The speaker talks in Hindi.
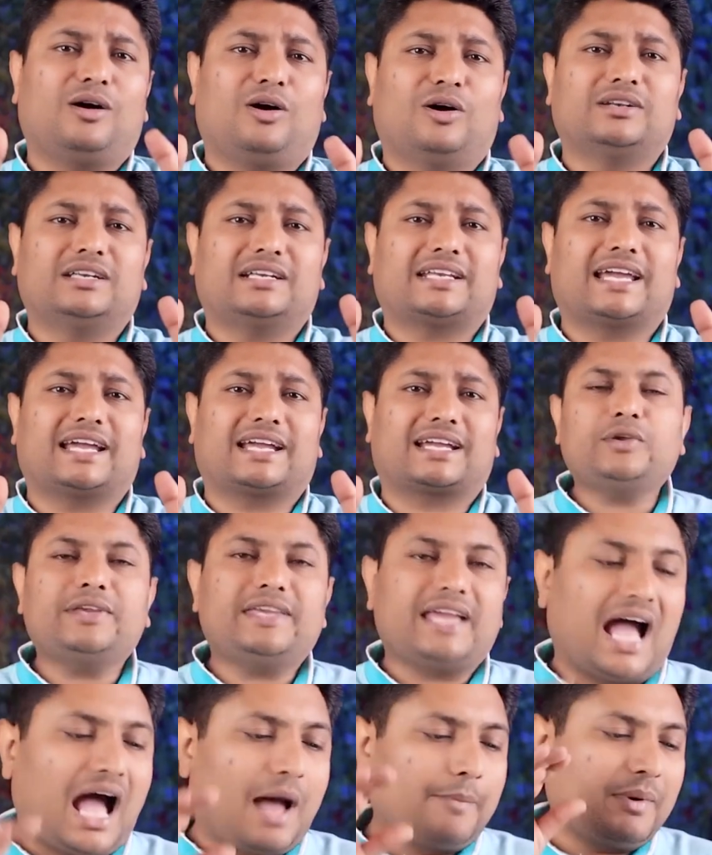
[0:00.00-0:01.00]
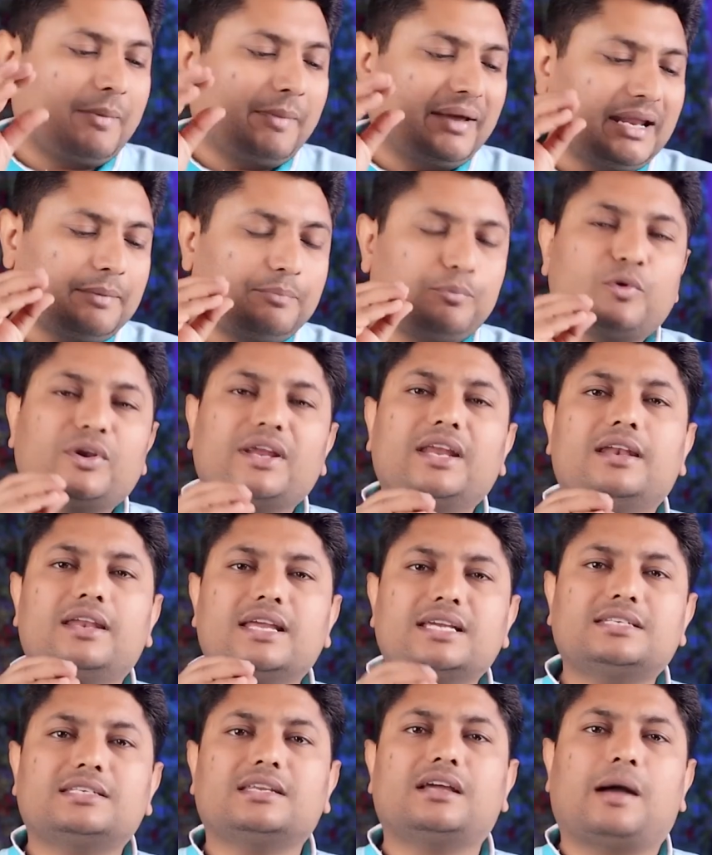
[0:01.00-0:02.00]
ऑल इटैक तो यहाँ पे मैंने पूरी
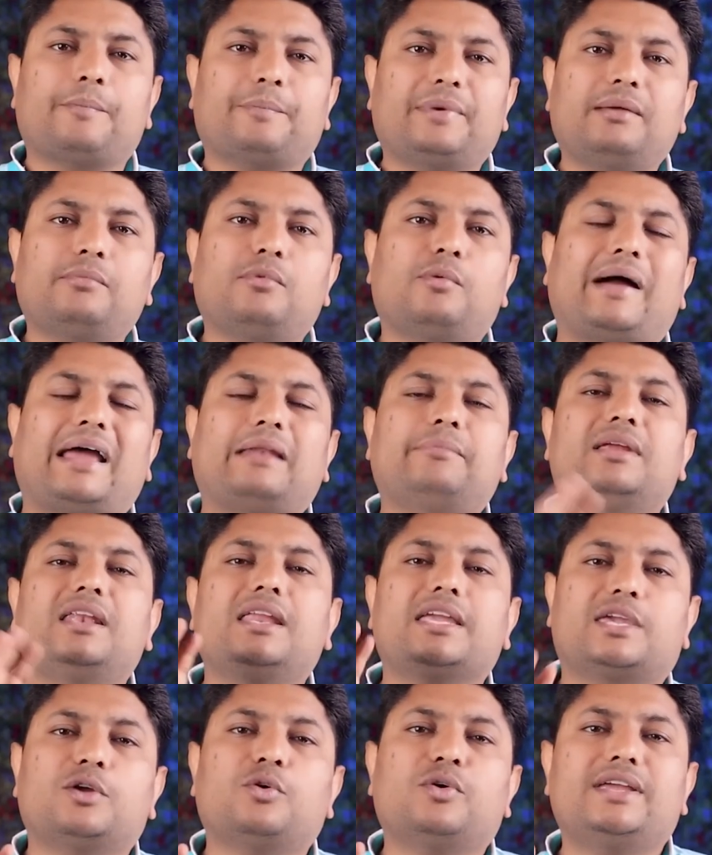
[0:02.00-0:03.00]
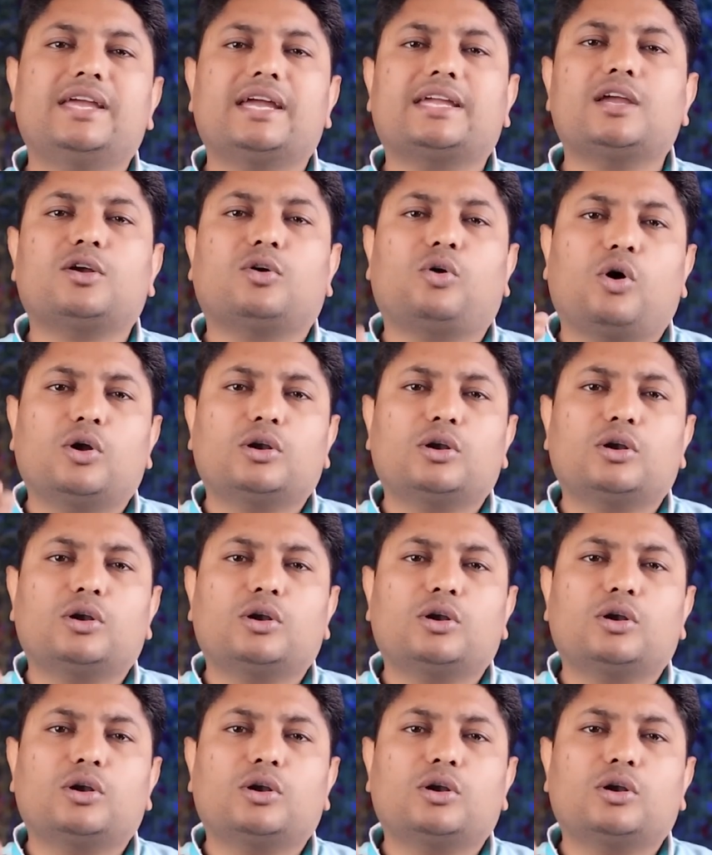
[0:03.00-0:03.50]
लिस्ट अपने मोबाइल में लिखी हुई है कि